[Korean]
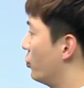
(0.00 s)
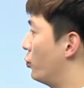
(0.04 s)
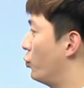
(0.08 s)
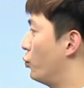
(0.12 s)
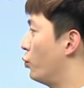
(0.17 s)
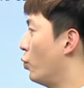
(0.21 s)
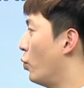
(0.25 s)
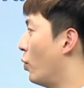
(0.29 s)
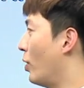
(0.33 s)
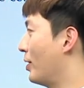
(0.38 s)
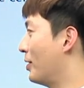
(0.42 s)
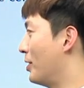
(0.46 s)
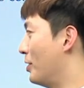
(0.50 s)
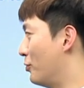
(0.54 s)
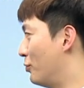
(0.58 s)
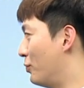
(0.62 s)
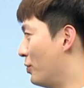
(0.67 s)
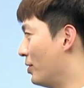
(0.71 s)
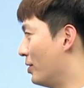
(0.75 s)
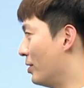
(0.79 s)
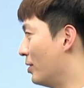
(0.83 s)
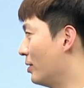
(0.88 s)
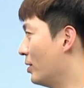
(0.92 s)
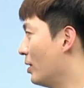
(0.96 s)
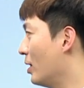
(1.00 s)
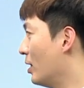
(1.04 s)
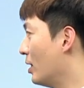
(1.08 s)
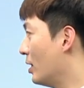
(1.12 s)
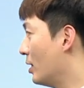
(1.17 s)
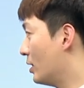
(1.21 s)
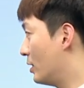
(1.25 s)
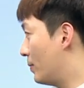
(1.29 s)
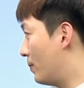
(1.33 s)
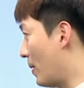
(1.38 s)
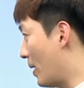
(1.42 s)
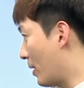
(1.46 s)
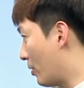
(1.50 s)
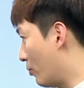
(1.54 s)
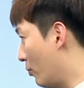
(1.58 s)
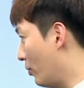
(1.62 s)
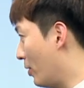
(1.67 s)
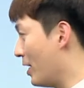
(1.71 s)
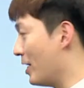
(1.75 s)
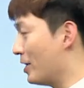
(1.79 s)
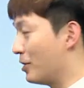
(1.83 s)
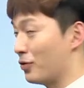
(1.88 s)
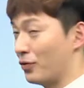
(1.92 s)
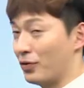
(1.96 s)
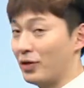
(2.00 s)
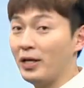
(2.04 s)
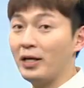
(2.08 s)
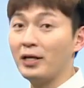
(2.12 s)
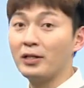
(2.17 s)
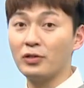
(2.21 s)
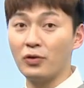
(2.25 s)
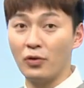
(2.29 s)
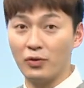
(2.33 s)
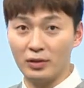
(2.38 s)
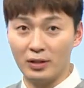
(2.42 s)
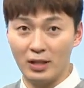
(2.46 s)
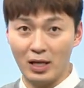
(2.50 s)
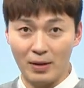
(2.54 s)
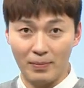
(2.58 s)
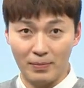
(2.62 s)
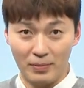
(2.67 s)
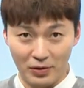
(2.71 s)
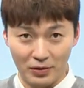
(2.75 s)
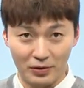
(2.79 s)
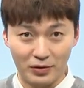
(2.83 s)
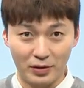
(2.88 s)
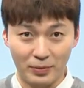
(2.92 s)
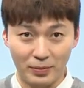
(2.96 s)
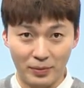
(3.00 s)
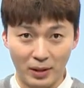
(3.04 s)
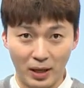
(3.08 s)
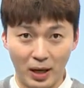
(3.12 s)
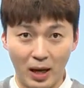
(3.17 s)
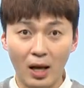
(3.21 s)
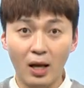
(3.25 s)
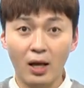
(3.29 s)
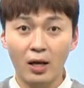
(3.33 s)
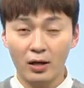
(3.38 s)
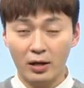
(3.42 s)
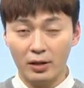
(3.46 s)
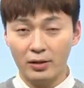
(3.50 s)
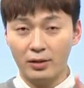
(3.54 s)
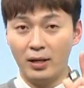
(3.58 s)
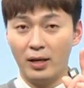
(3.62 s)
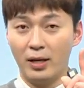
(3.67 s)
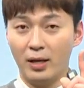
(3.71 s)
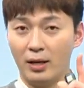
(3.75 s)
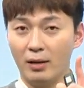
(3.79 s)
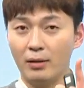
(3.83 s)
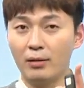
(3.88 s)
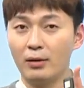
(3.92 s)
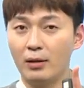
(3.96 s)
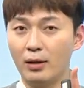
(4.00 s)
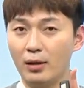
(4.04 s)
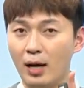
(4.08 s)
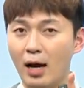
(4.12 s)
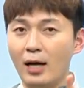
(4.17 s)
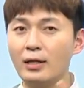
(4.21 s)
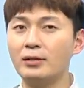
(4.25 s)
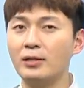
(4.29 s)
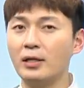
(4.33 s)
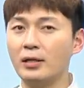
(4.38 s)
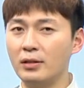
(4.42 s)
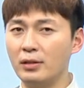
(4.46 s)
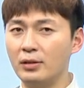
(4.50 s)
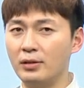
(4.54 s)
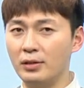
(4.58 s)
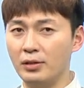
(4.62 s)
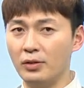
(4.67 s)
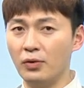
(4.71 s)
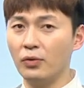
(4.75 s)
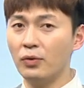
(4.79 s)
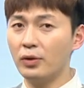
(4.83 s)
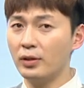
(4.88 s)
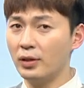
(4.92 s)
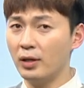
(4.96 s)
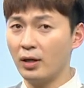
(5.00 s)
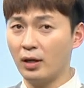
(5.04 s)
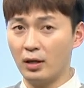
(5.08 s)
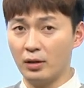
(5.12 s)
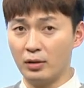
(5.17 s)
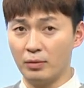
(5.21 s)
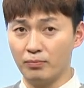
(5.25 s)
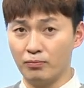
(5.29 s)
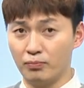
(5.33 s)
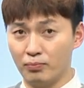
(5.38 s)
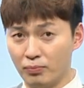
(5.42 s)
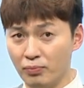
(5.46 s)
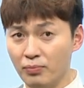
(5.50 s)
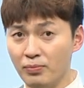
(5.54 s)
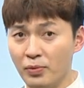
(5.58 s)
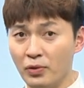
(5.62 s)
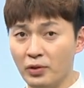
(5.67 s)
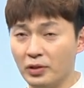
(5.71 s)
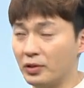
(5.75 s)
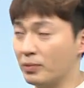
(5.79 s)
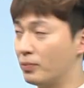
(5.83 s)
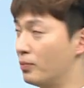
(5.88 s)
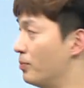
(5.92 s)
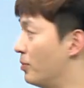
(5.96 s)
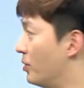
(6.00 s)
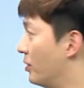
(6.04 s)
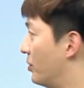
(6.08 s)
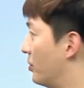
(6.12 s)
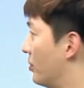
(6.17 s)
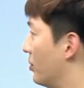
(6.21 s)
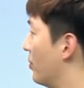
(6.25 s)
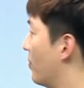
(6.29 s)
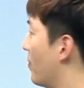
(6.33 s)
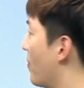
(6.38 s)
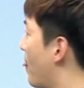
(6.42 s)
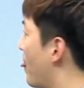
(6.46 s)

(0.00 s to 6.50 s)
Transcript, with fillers: 주어가 될 수 있는 speculation이 정답이었습니다. 근데 학생들은 이렇게 생각하는 분명히 있어 분명히 있어